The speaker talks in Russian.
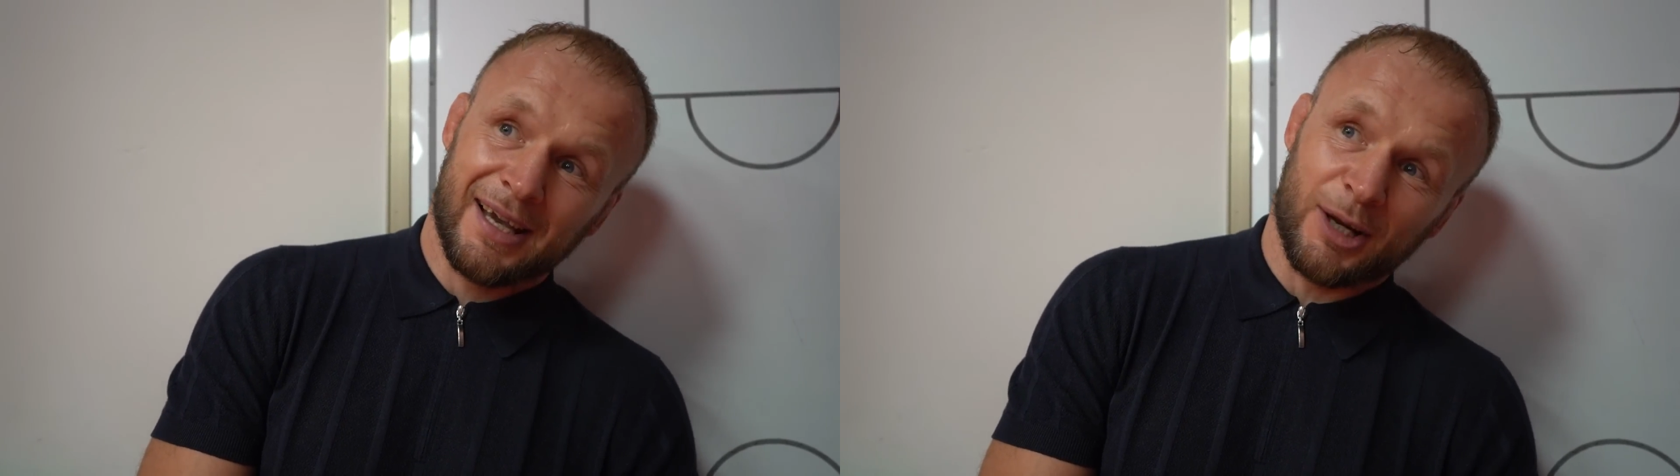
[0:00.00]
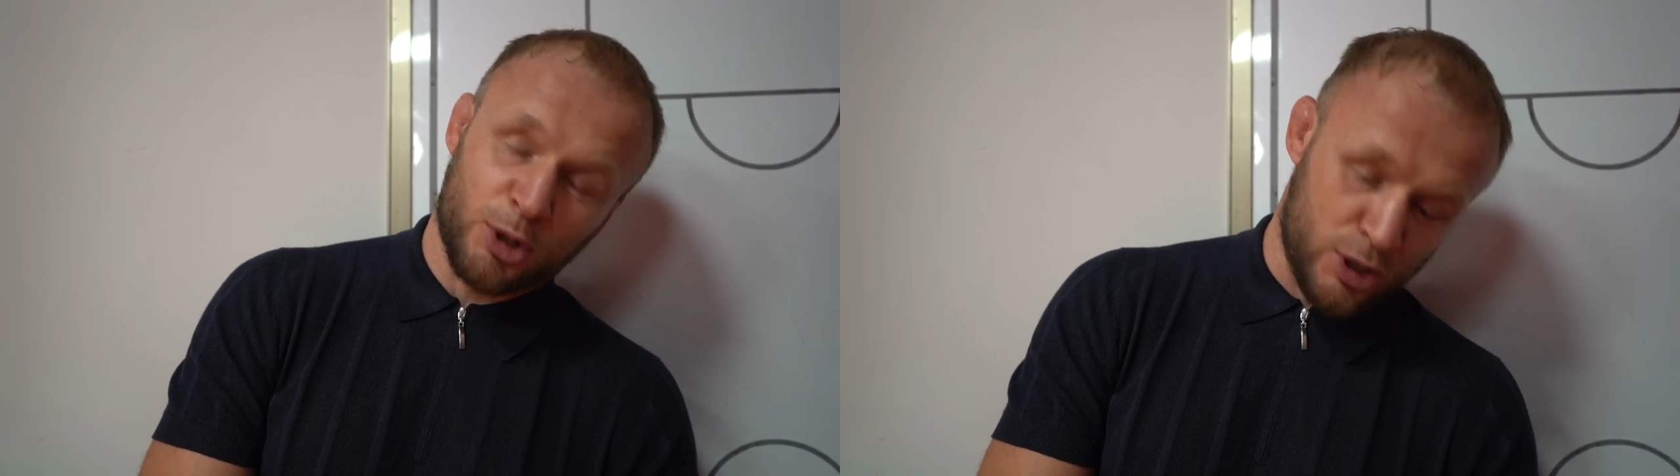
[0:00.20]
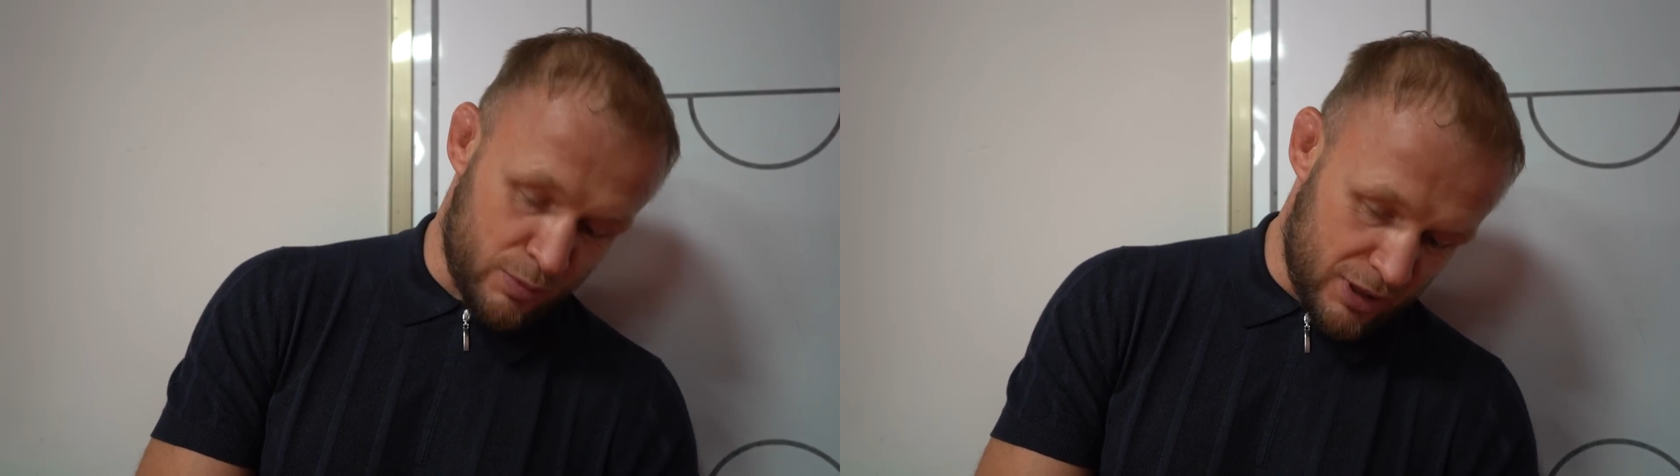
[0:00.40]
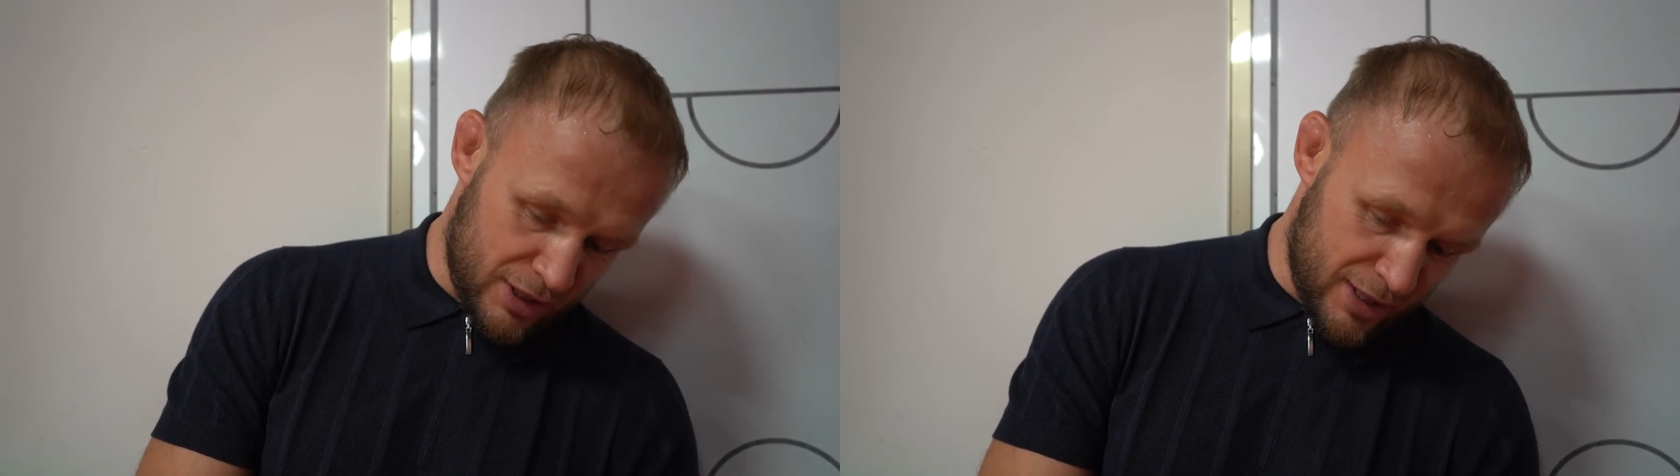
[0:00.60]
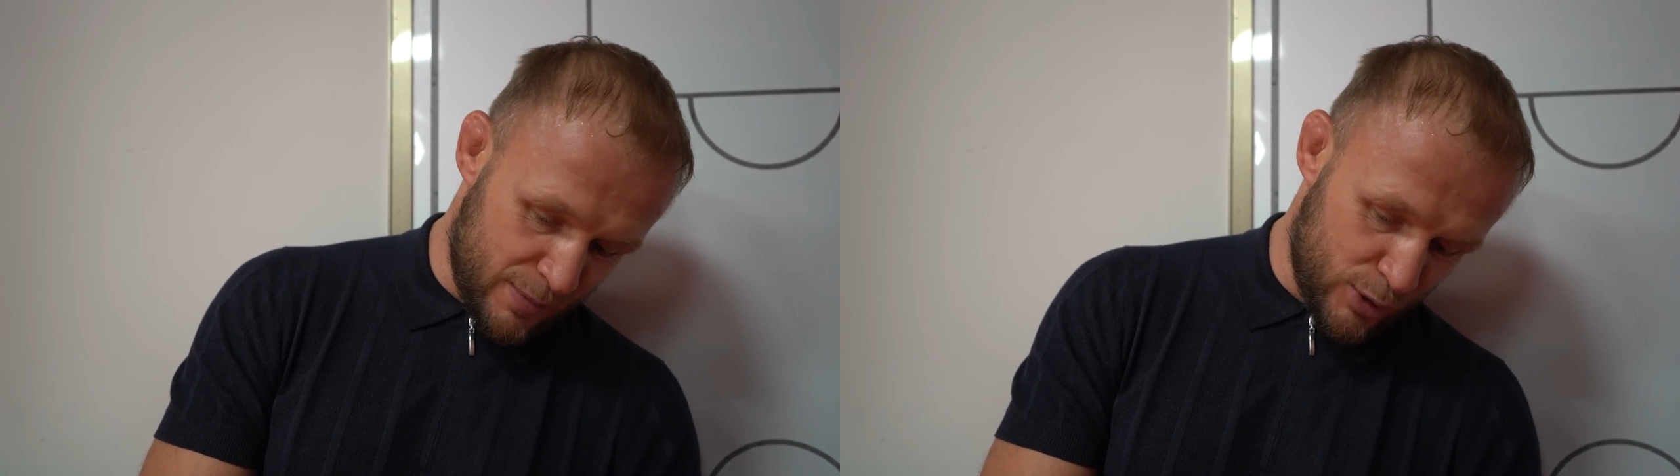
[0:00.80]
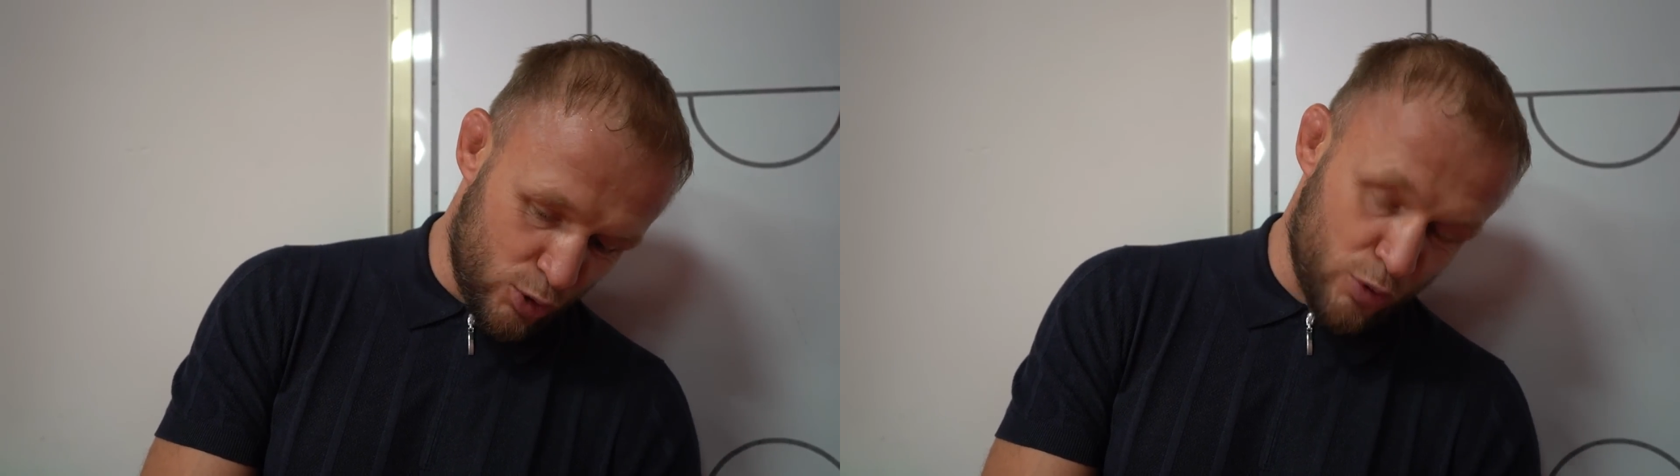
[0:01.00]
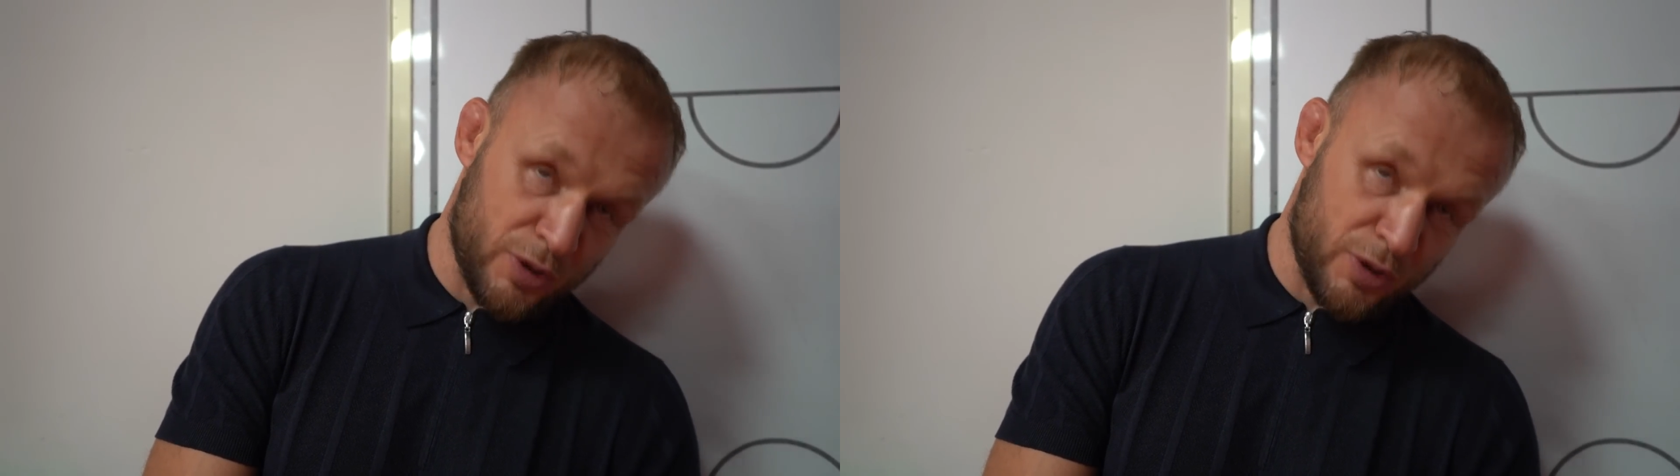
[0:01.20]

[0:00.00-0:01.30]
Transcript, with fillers: Короче, мы делаем одно